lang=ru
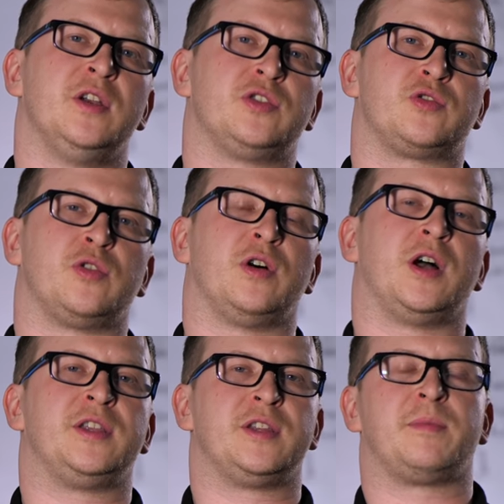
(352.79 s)
что
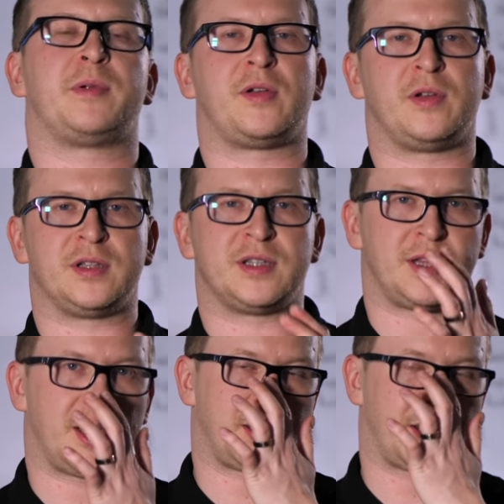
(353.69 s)
они направили
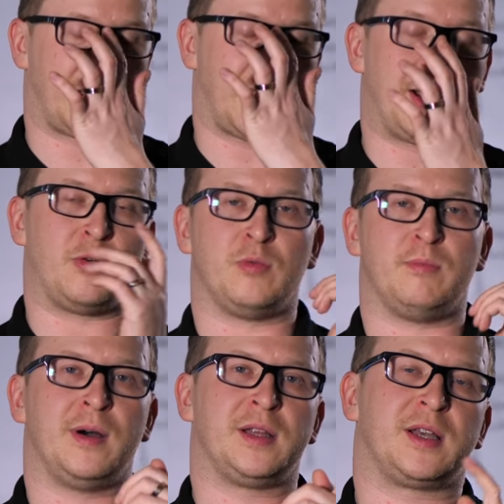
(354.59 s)
задаток, недостаток а у
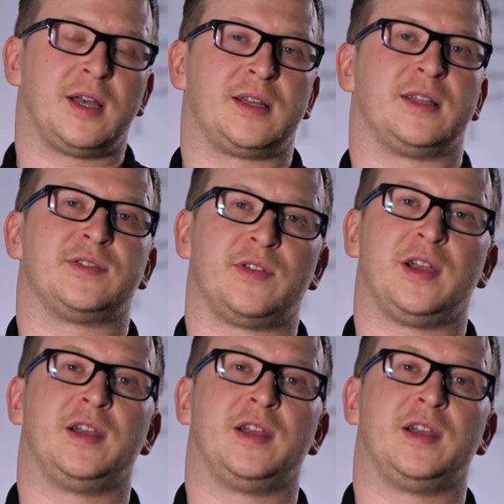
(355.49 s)
банка отозвали